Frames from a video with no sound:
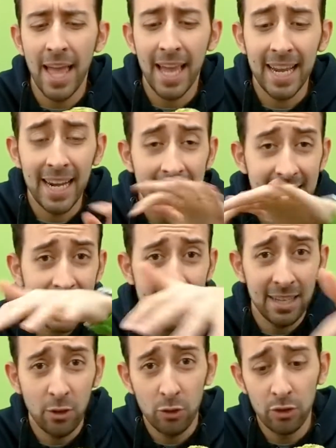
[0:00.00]
è
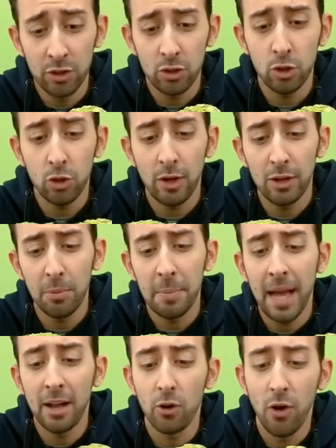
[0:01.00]
glassata con cioccolato
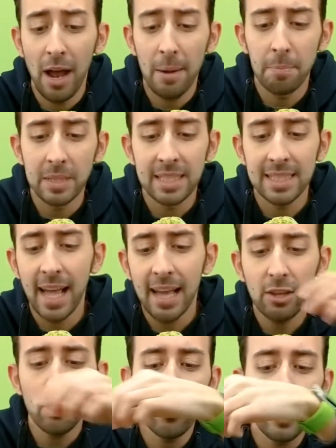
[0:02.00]
bianco al
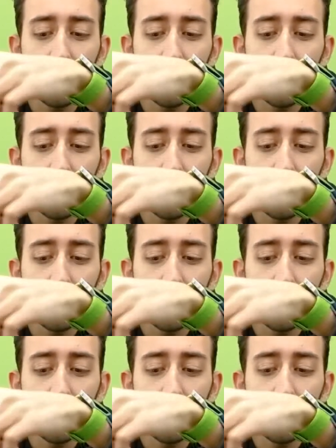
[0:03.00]
pistacchio